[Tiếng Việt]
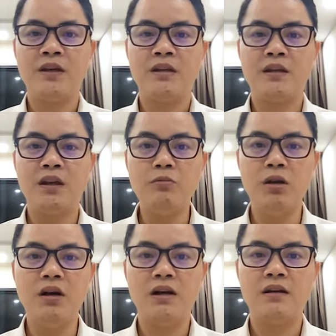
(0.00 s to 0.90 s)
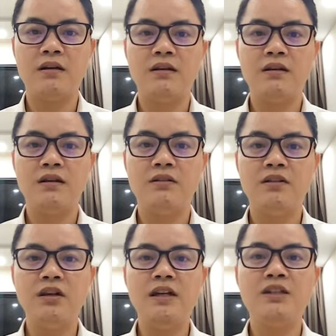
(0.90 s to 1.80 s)
Thì thông thường
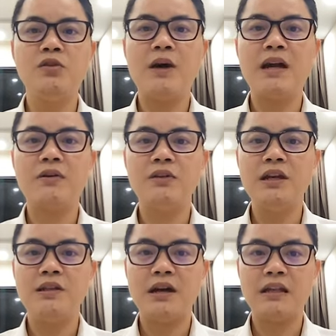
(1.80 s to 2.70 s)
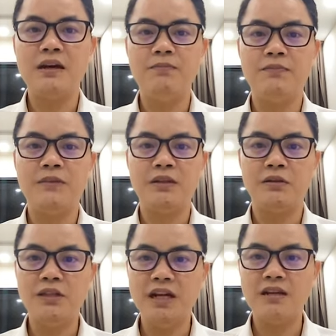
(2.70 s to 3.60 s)
những cái chứng khoán có thị giá thấp thì
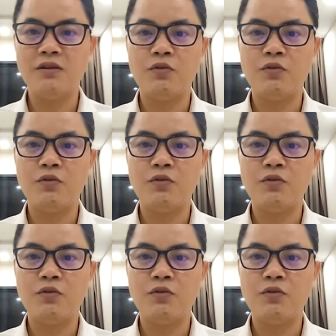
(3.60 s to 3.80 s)
thứ nhất,